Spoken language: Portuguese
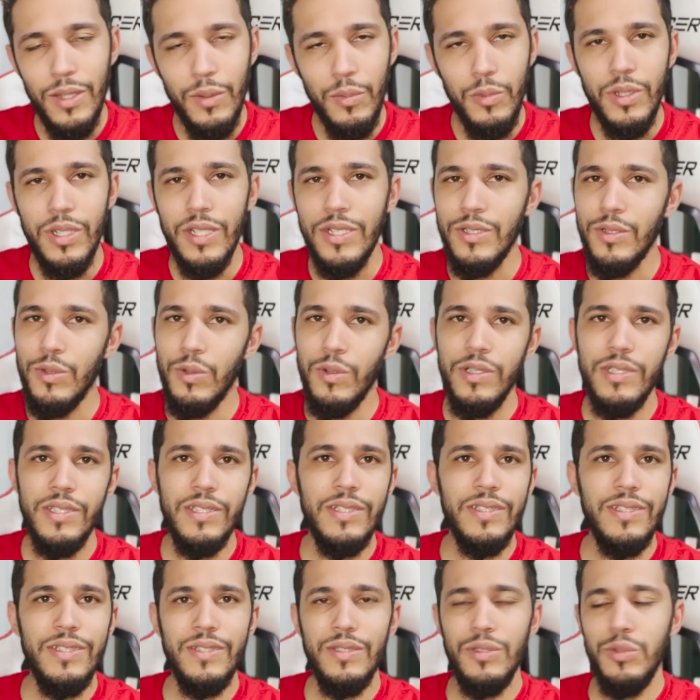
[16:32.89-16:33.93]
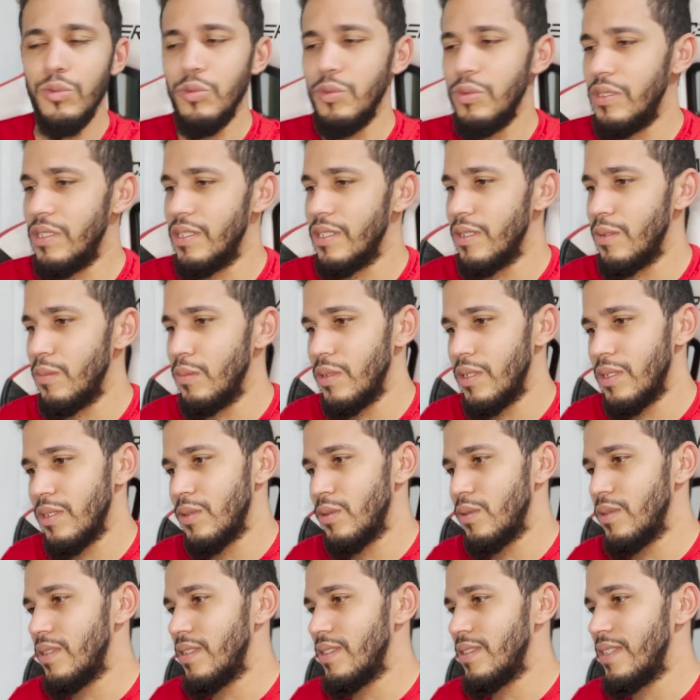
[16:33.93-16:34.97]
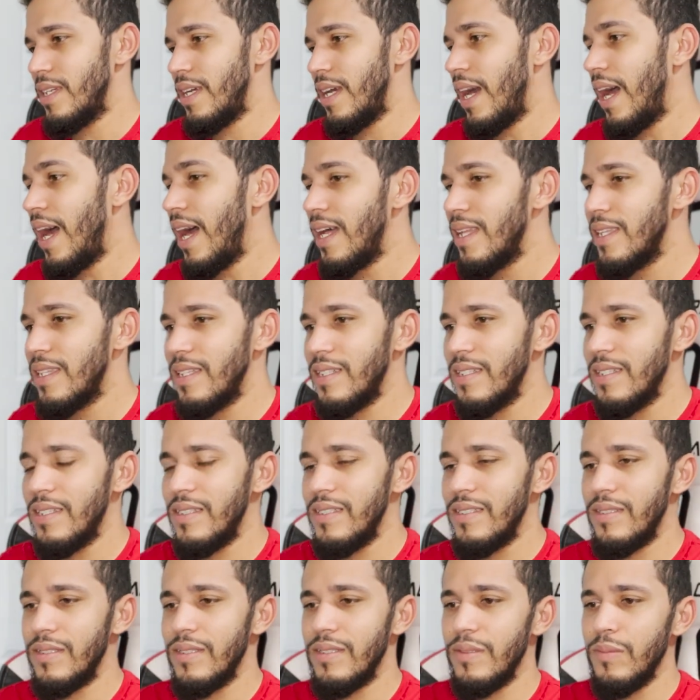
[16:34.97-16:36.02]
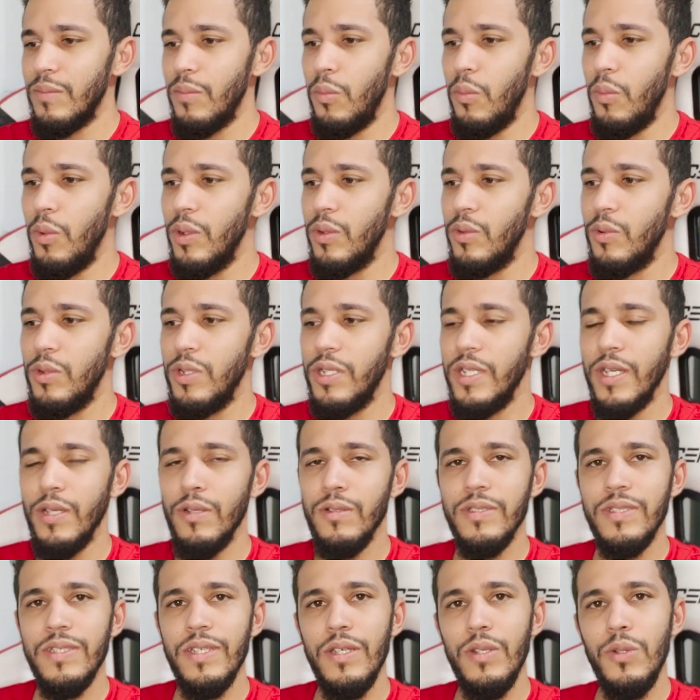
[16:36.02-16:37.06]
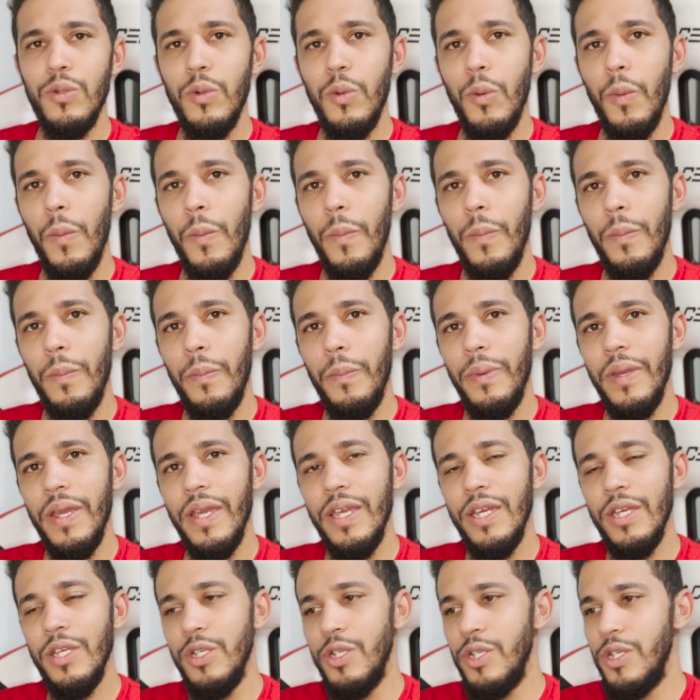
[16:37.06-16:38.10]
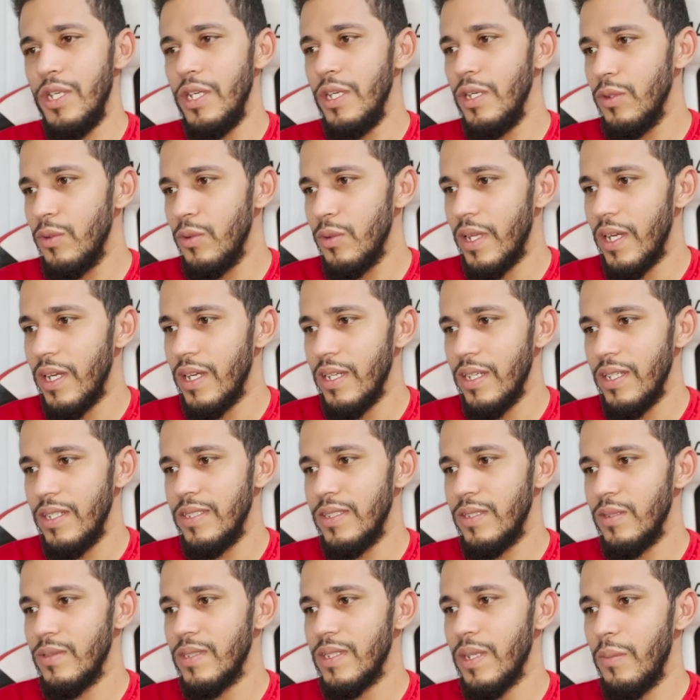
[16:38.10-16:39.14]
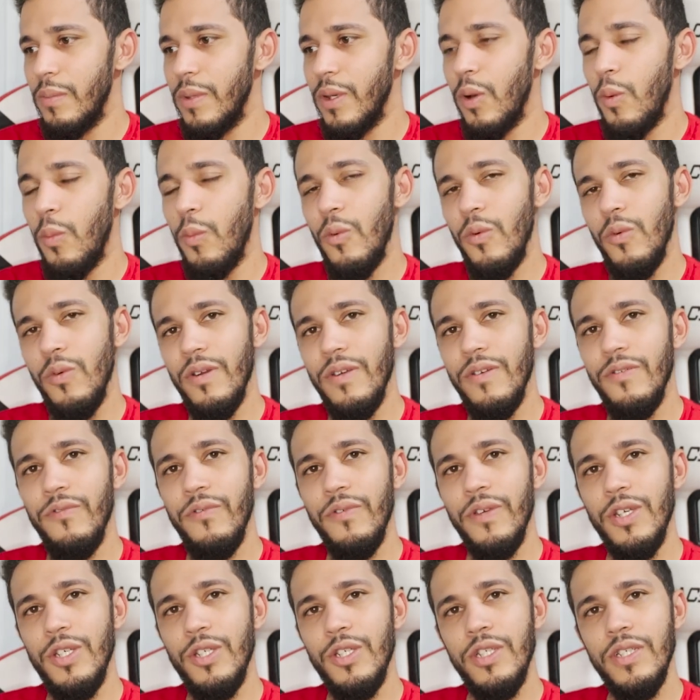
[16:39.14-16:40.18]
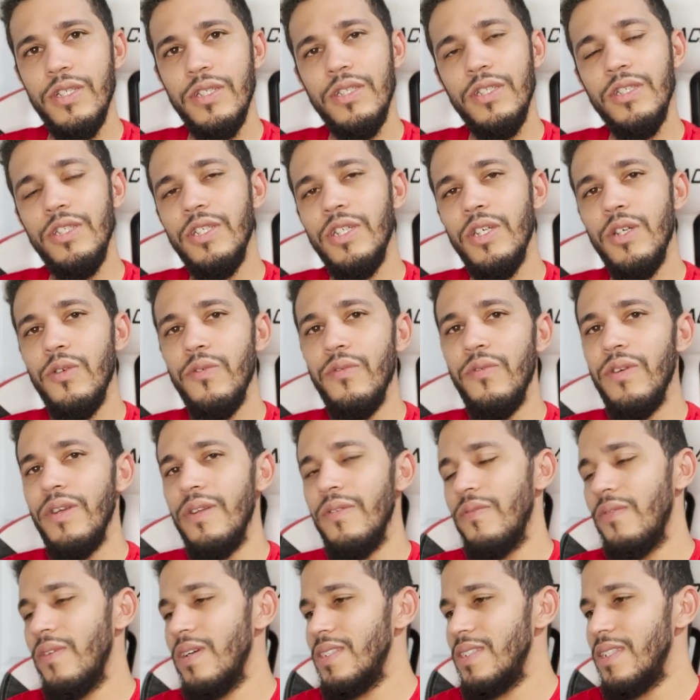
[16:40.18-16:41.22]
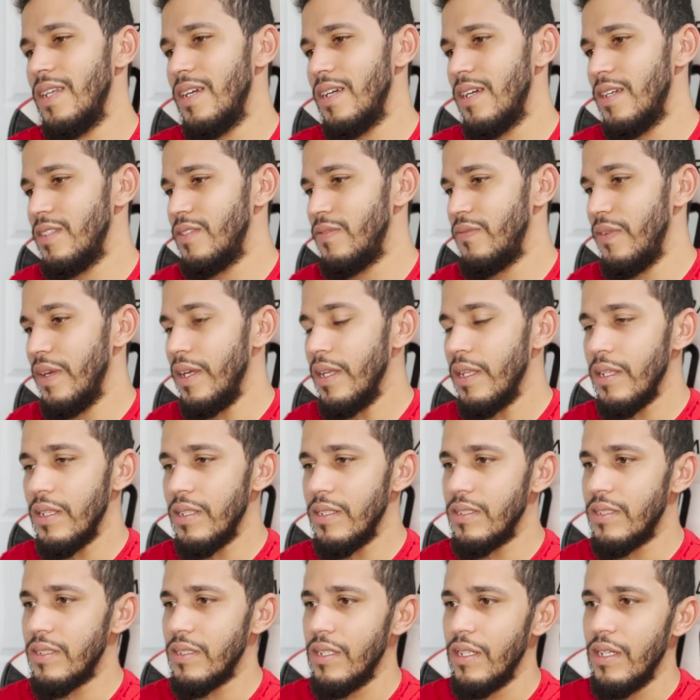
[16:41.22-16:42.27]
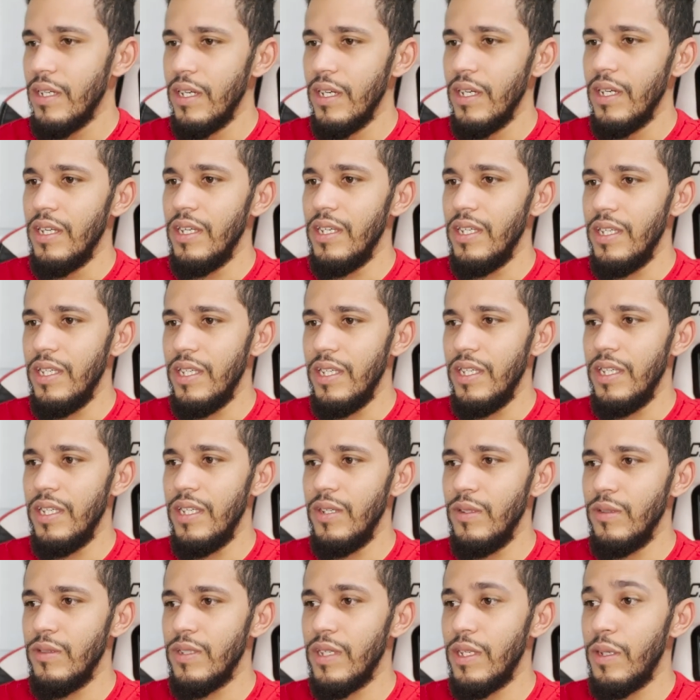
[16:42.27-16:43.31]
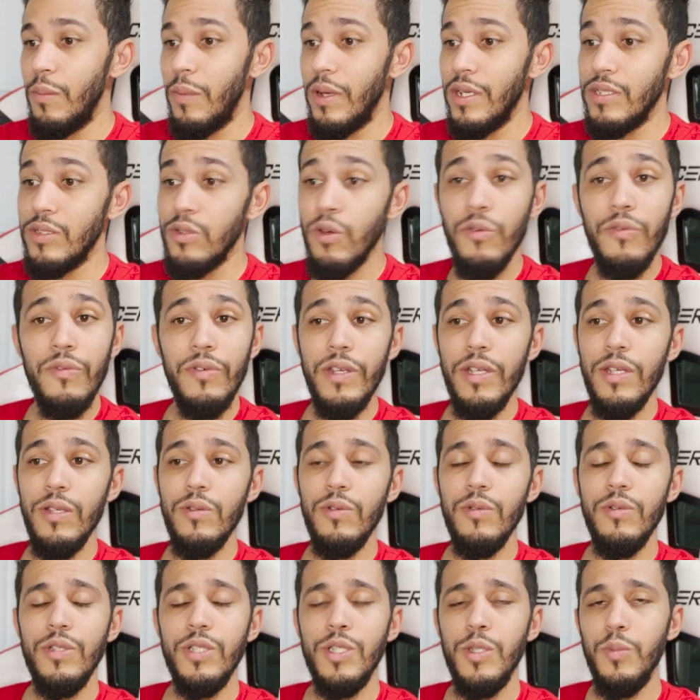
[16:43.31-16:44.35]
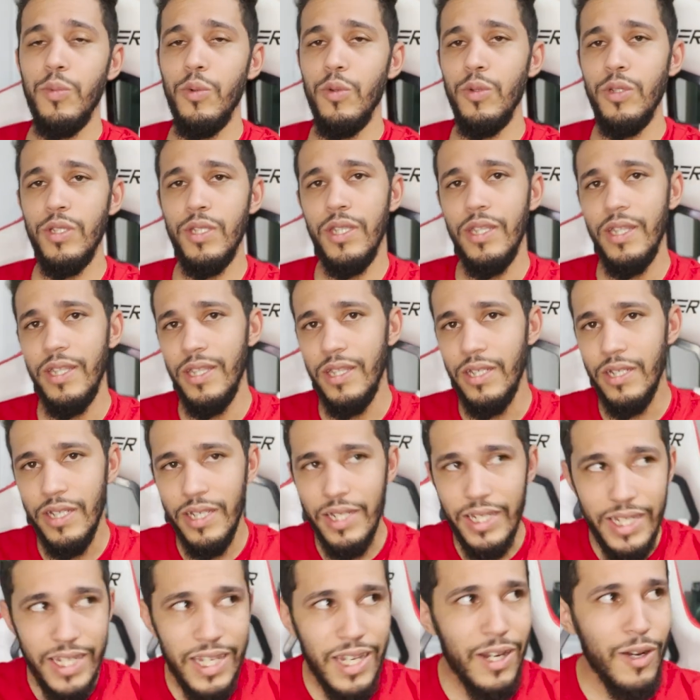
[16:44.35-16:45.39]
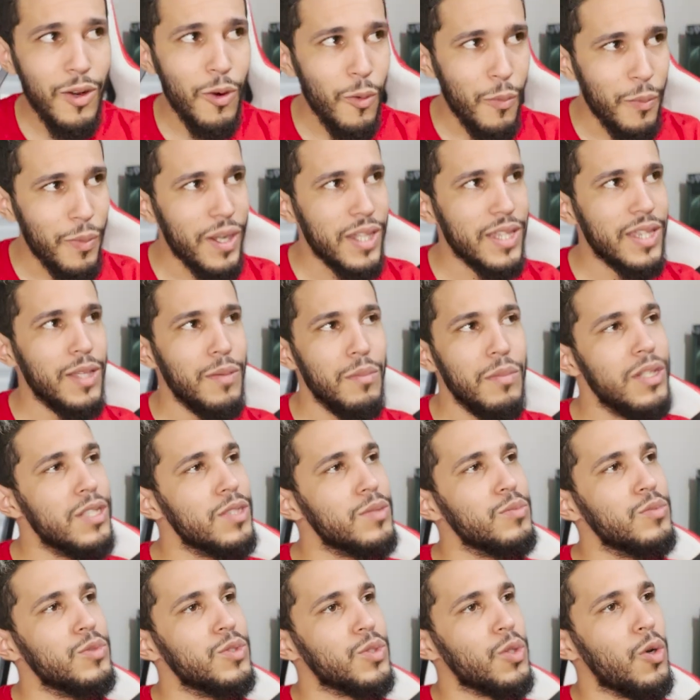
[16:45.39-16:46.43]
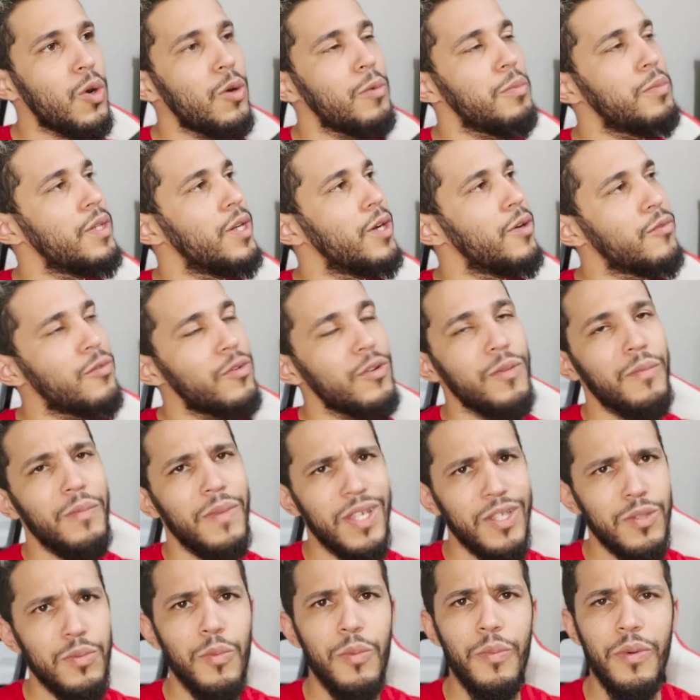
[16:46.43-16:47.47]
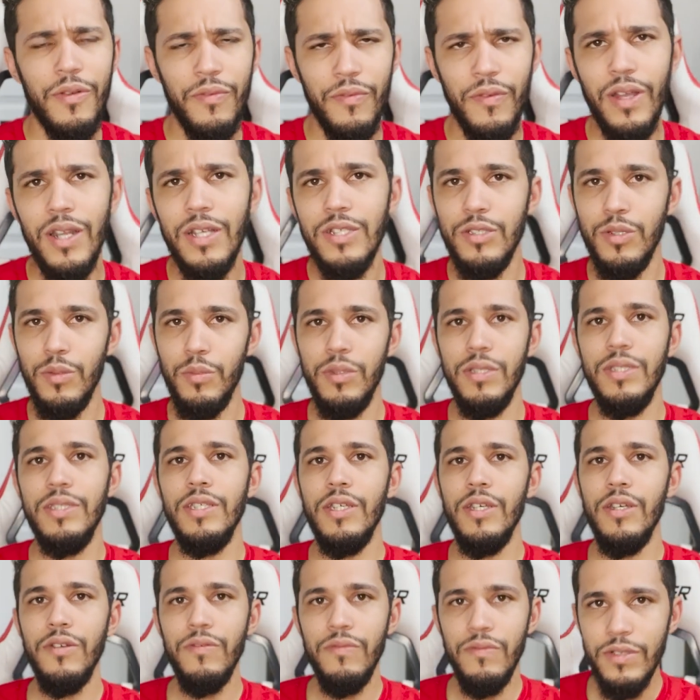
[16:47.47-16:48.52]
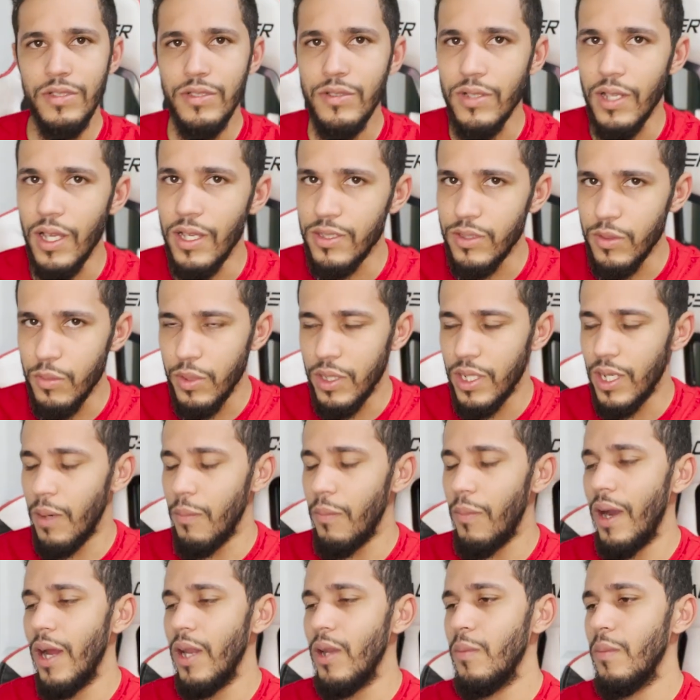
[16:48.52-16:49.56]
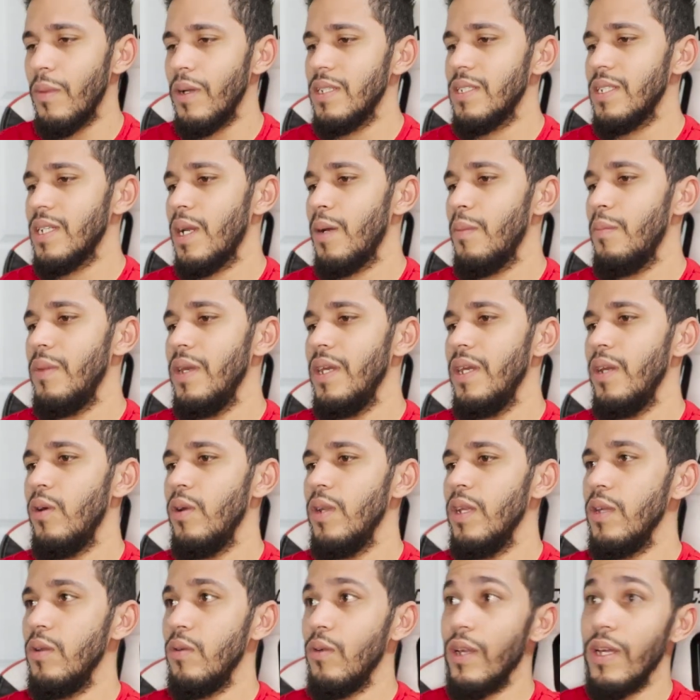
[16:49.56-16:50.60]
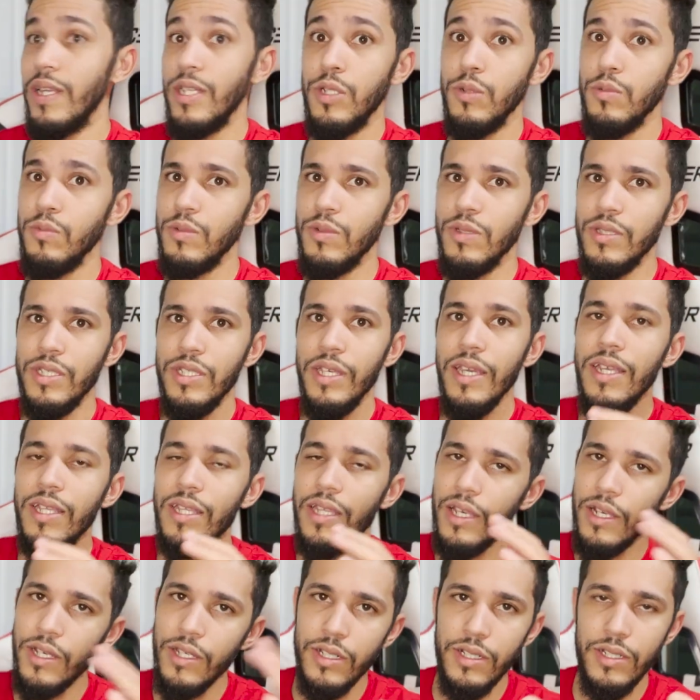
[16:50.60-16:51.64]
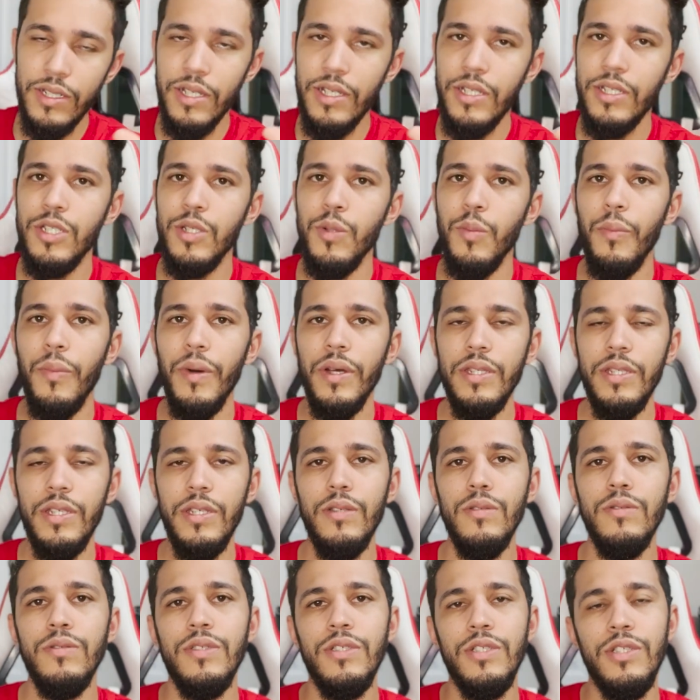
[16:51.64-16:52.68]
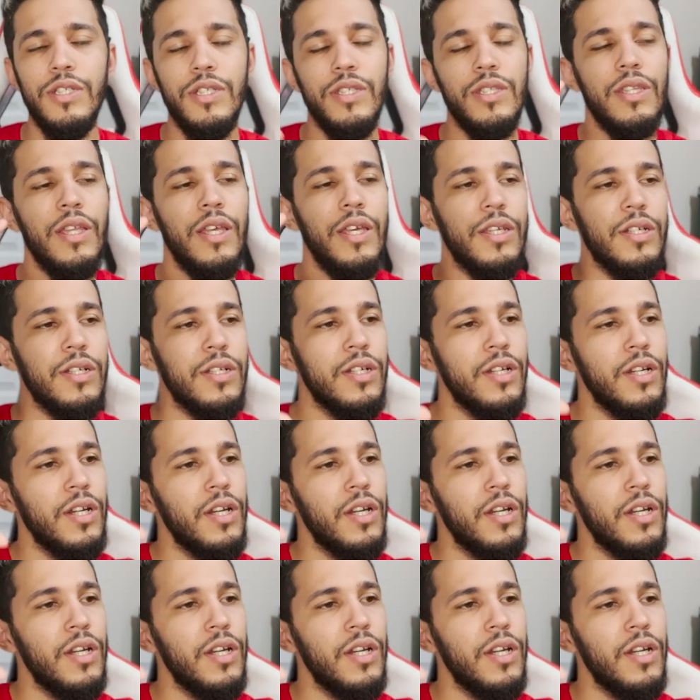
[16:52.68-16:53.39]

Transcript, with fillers: Muitas coisas sujas, muitas coisas erradas, muito dinheiro sendo perdido, né? Eles não sabem como investir esse dinheiro, vem fazer as vendas e os animais sofreram, tipo, ia comprar até mesmo um escorpião, fui mesmo para falar sobre serviço lá, sobre trabalho, mas acabei olhando lá, tinha um dictator, né, tipo Pandinos dictator,